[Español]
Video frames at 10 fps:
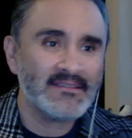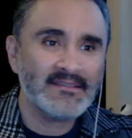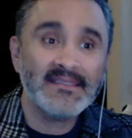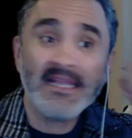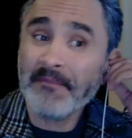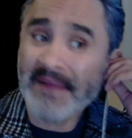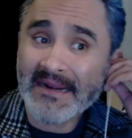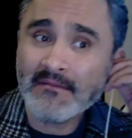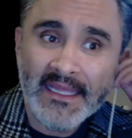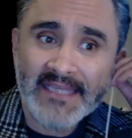del
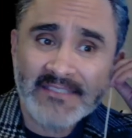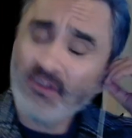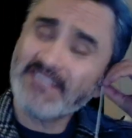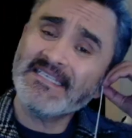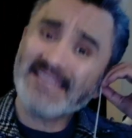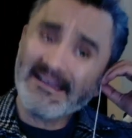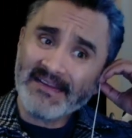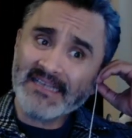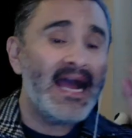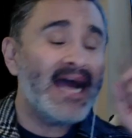PAN que
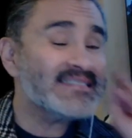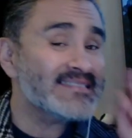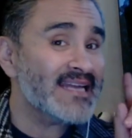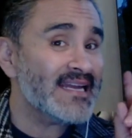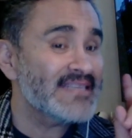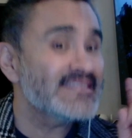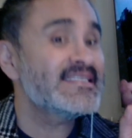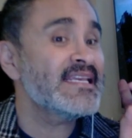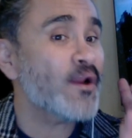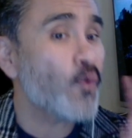solicitaban hasta
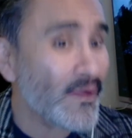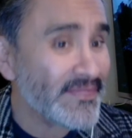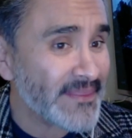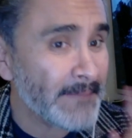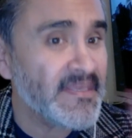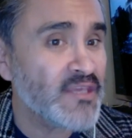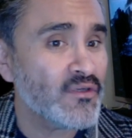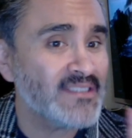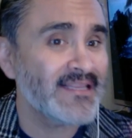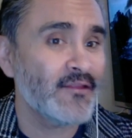50
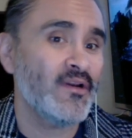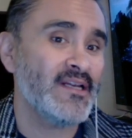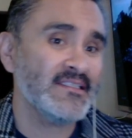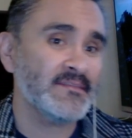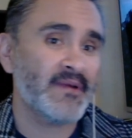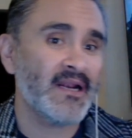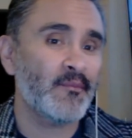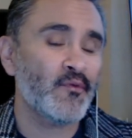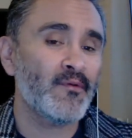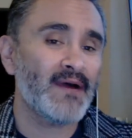millones de dólares para
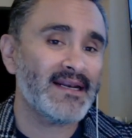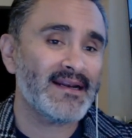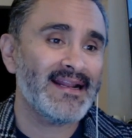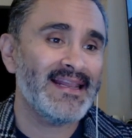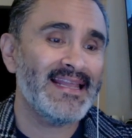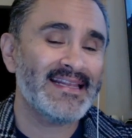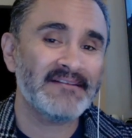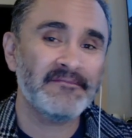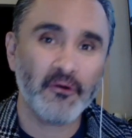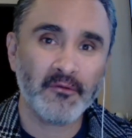aprobar las
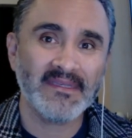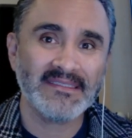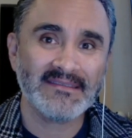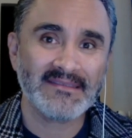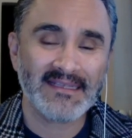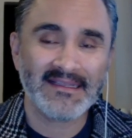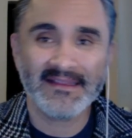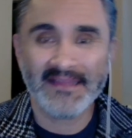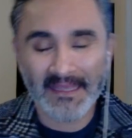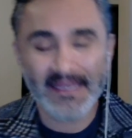reformas
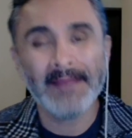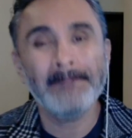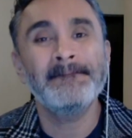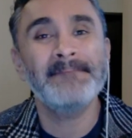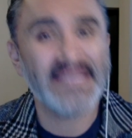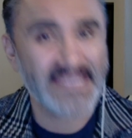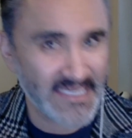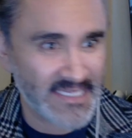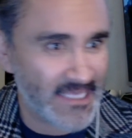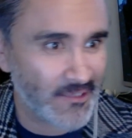de Peña
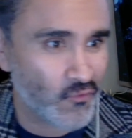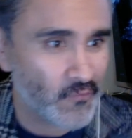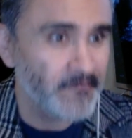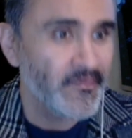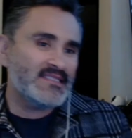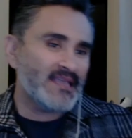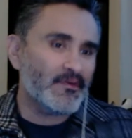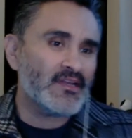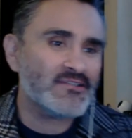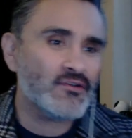Nieto. Ya
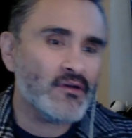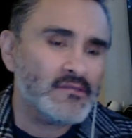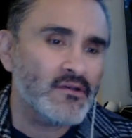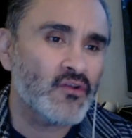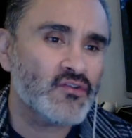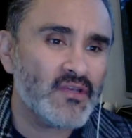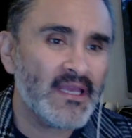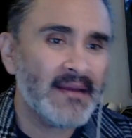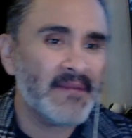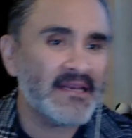por esto,
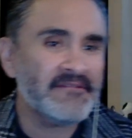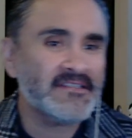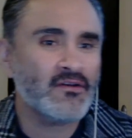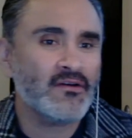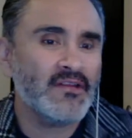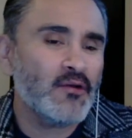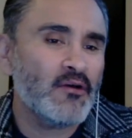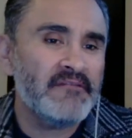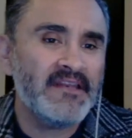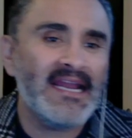Lozoya manifestó,
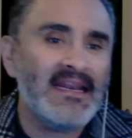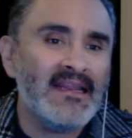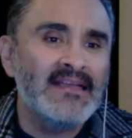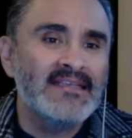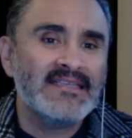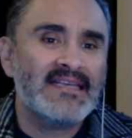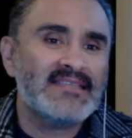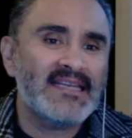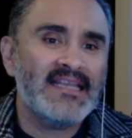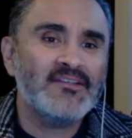dijo al final, que
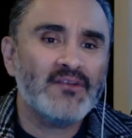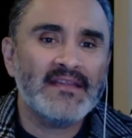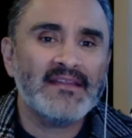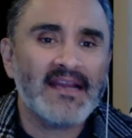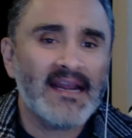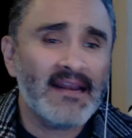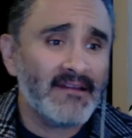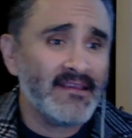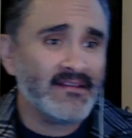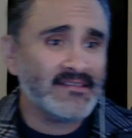se le hizo la entrega a la
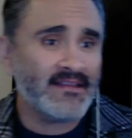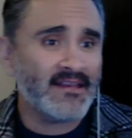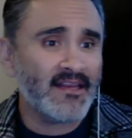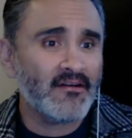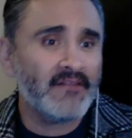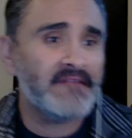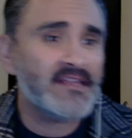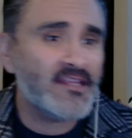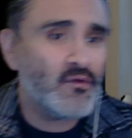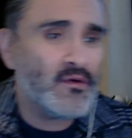Valle de ese dinero en
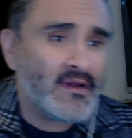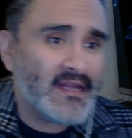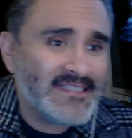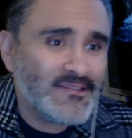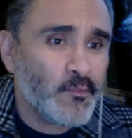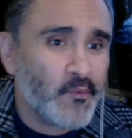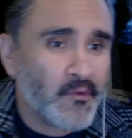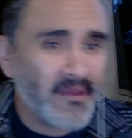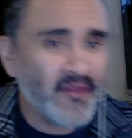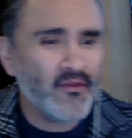efectivo, esto
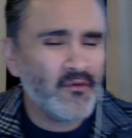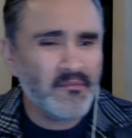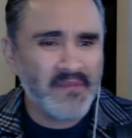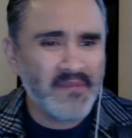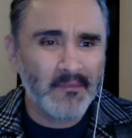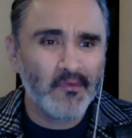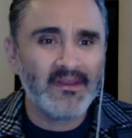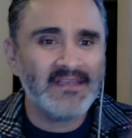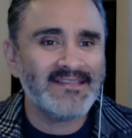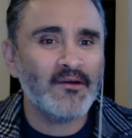por medio de un miembro
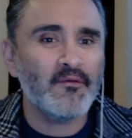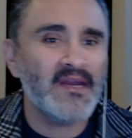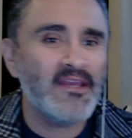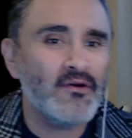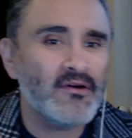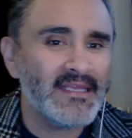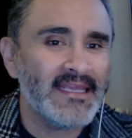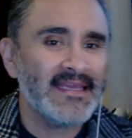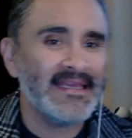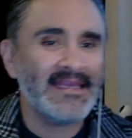del Estado Mayor
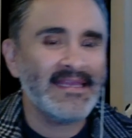que